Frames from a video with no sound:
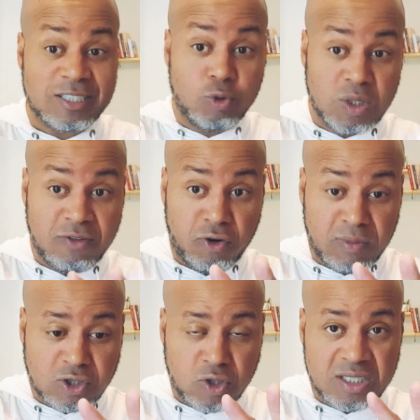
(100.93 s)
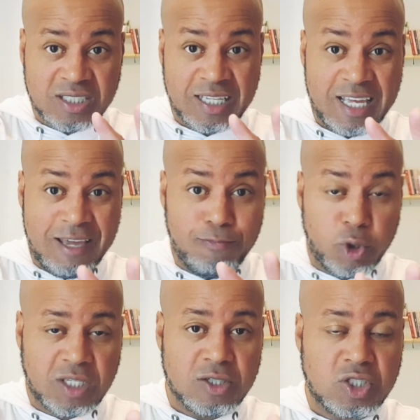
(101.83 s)
duas informações
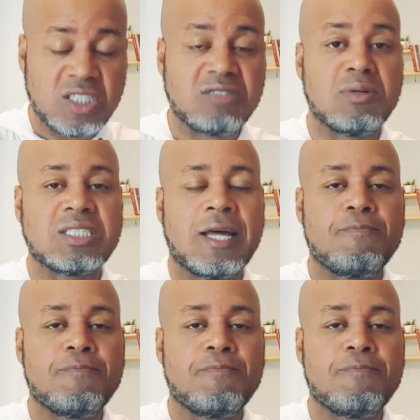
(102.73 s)
importantíssimas